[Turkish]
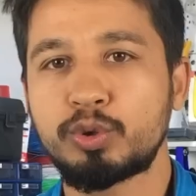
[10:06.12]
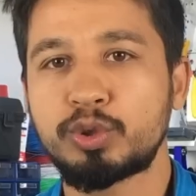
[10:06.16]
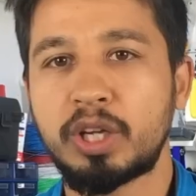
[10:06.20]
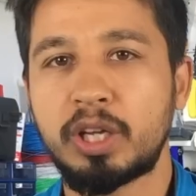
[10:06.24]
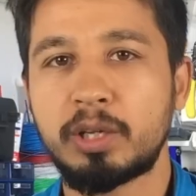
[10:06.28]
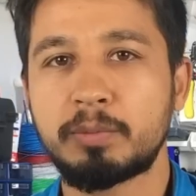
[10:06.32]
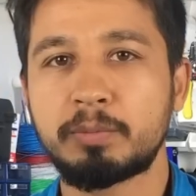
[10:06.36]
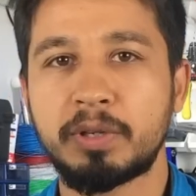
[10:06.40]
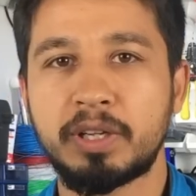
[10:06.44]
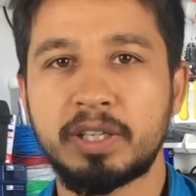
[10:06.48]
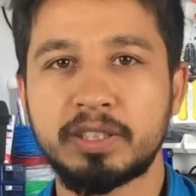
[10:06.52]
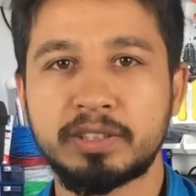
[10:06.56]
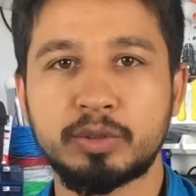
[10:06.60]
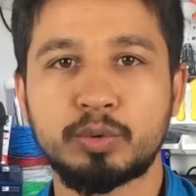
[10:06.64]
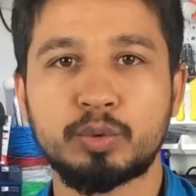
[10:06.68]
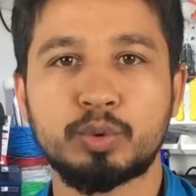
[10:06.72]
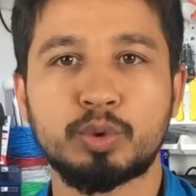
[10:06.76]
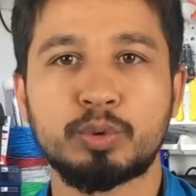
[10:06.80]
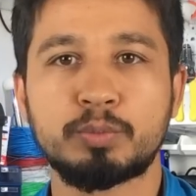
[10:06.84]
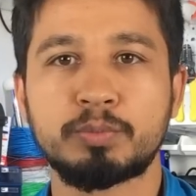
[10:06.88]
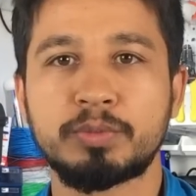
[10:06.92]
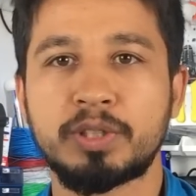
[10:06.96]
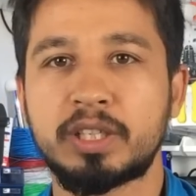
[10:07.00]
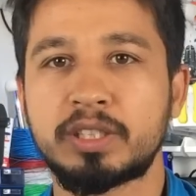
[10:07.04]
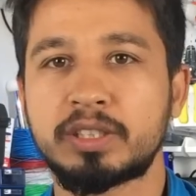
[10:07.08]
özel bazı
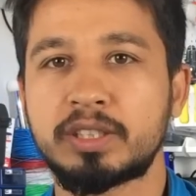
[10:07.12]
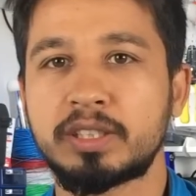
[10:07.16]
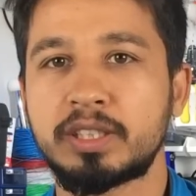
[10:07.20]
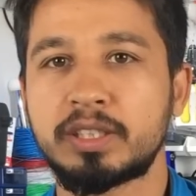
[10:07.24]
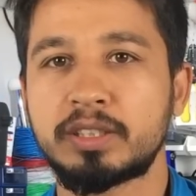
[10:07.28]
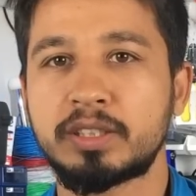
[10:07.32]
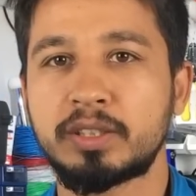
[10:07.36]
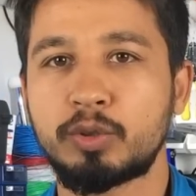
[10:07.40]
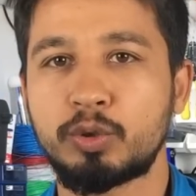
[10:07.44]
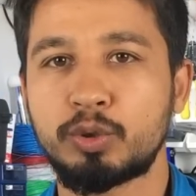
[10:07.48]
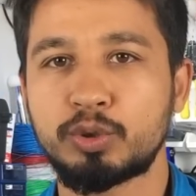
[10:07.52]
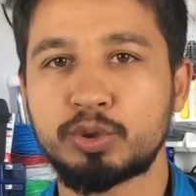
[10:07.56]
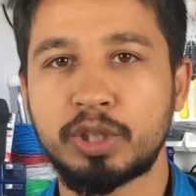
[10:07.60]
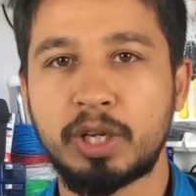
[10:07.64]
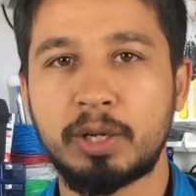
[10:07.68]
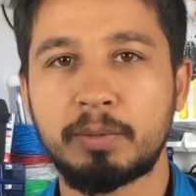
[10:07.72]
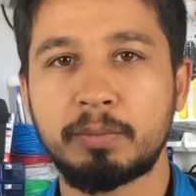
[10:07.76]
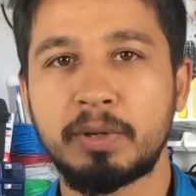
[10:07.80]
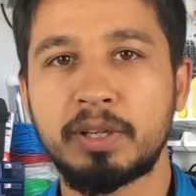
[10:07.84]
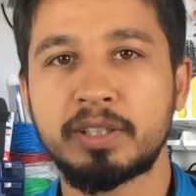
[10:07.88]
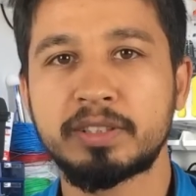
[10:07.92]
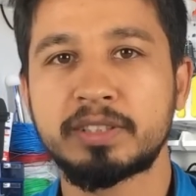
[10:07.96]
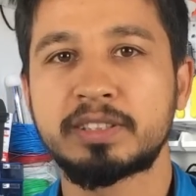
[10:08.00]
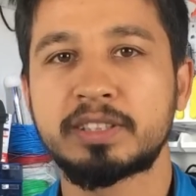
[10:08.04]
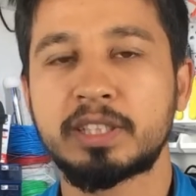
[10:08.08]
durumlarda ya da
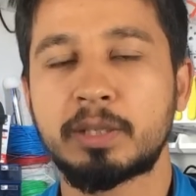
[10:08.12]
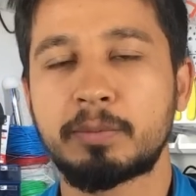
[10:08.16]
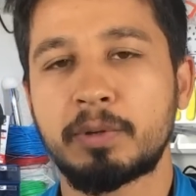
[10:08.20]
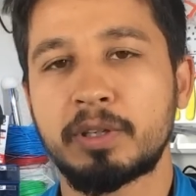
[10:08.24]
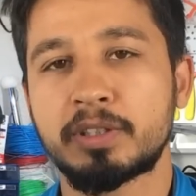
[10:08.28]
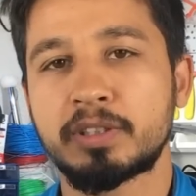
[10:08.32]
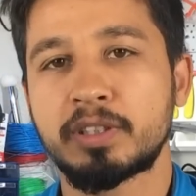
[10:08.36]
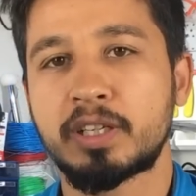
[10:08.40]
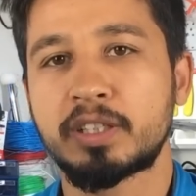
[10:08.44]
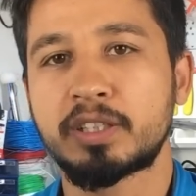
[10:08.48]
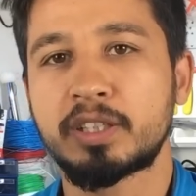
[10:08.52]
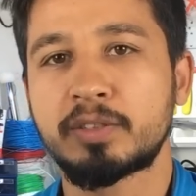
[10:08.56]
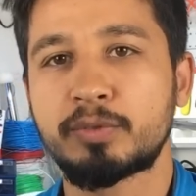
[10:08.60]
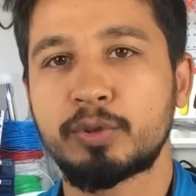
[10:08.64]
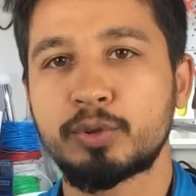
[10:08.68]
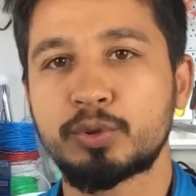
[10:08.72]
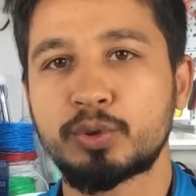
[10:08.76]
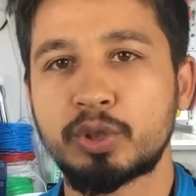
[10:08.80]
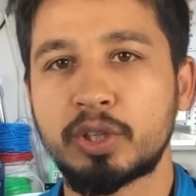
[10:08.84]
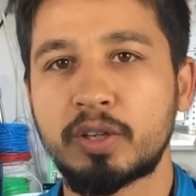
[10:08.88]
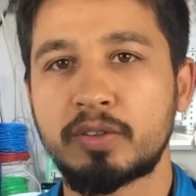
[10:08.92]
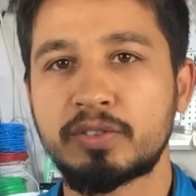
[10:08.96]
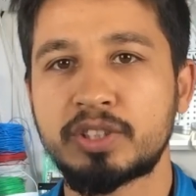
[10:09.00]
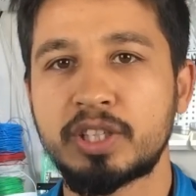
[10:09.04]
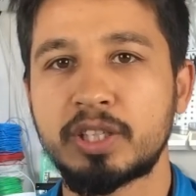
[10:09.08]
özel bazı zamanlarda
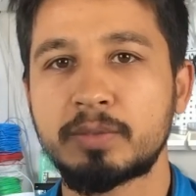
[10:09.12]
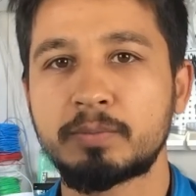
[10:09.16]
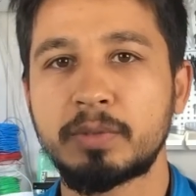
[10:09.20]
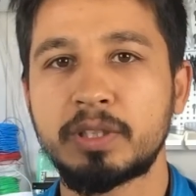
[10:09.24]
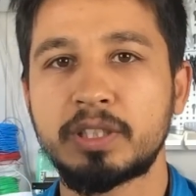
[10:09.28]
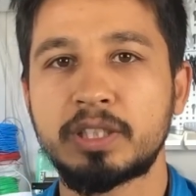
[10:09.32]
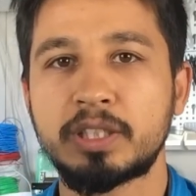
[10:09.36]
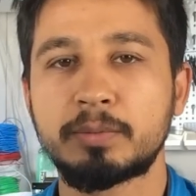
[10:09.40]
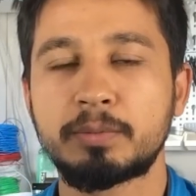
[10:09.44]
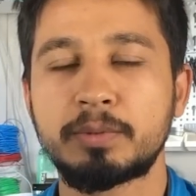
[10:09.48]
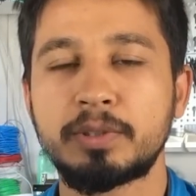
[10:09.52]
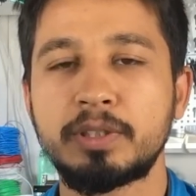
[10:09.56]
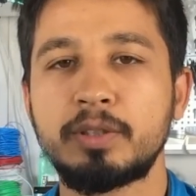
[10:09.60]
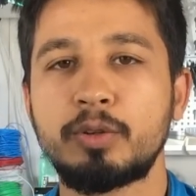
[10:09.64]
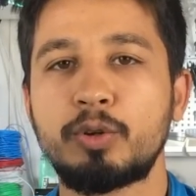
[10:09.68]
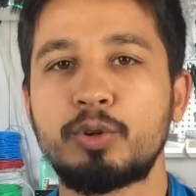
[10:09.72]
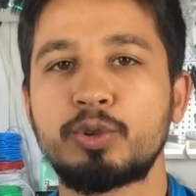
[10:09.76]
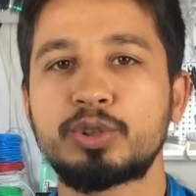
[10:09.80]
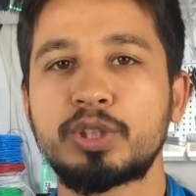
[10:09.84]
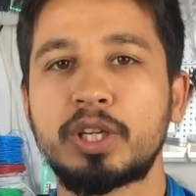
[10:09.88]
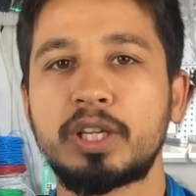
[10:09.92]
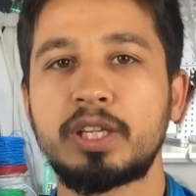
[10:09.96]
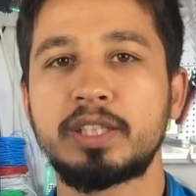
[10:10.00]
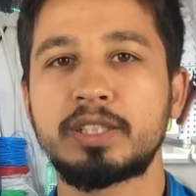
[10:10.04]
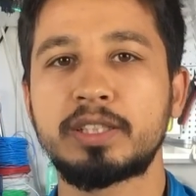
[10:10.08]
fotoğraf çekmek gibi
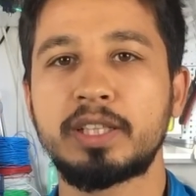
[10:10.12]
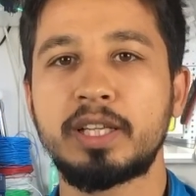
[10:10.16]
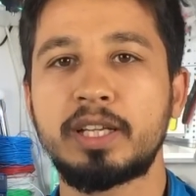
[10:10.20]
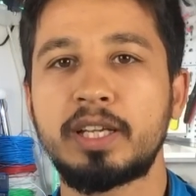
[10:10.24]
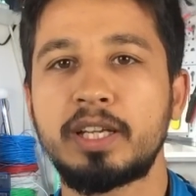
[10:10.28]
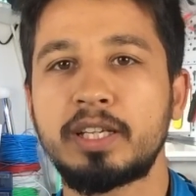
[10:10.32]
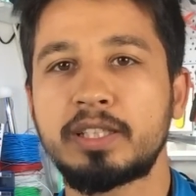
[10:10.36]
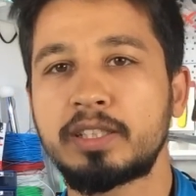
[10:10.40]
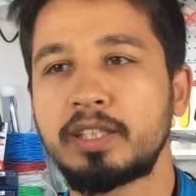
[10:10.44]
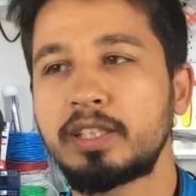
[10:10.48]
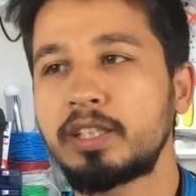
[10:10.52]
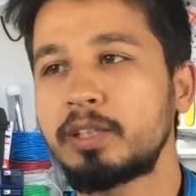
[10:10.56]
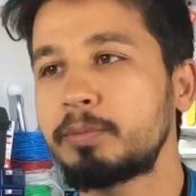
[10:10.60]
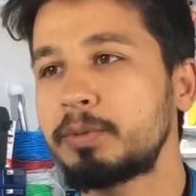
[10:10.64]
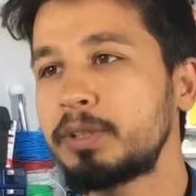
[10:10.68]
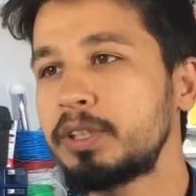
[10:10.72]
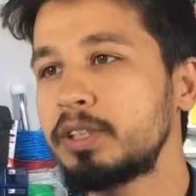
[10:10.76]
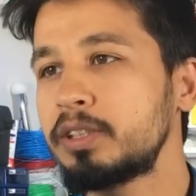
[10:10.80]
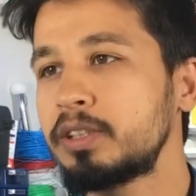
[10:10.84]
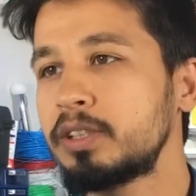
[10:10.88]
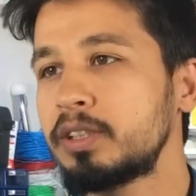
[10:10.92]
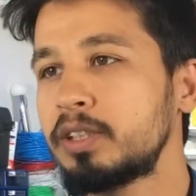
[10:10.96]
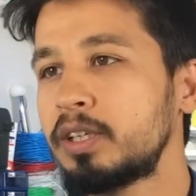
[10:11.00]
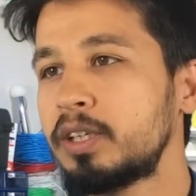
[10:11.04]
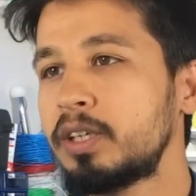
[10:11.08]
özellikler eklenebilir.